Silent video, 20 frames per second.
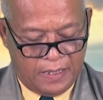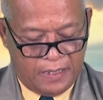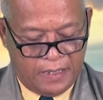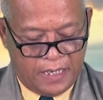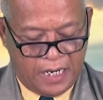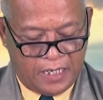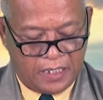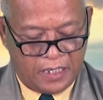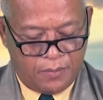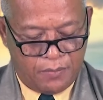
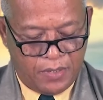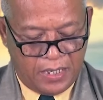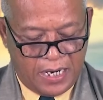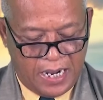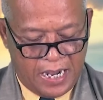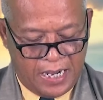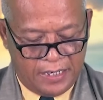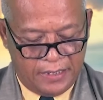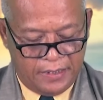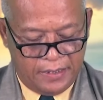Dan
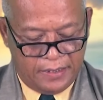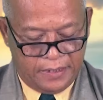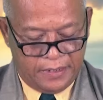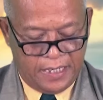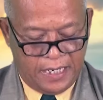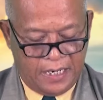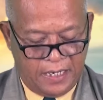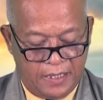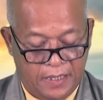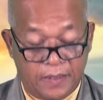kemegahan
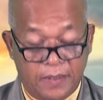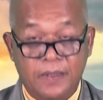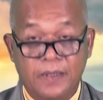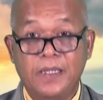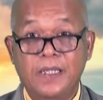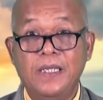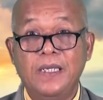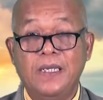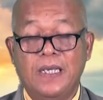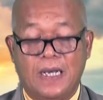yang
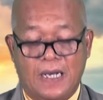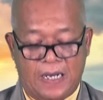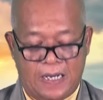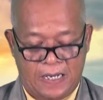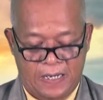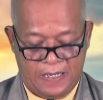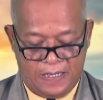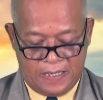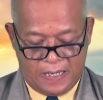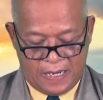
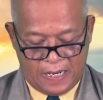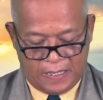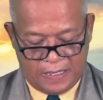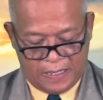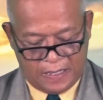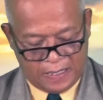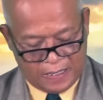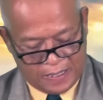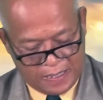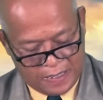ketiga
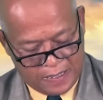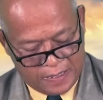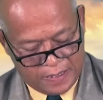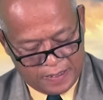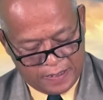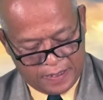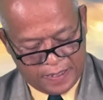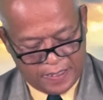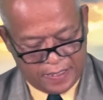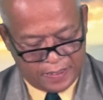adalah
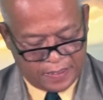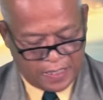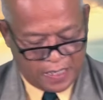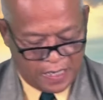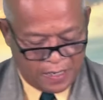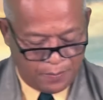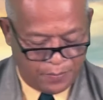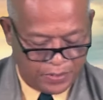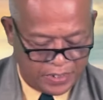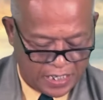
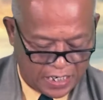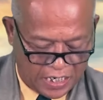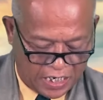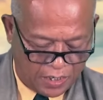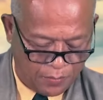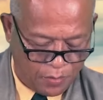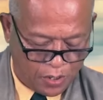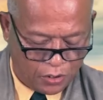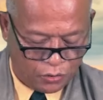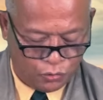kita
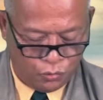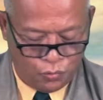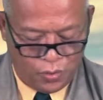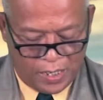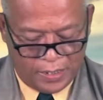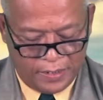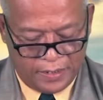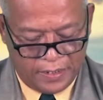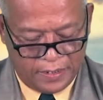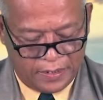menyadari bahwa
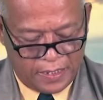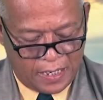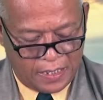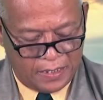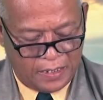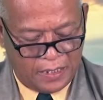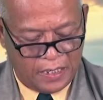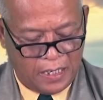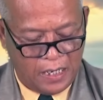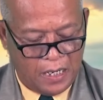Tuhan kita
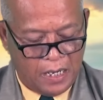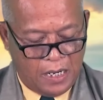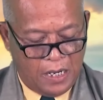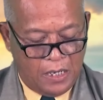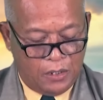adalah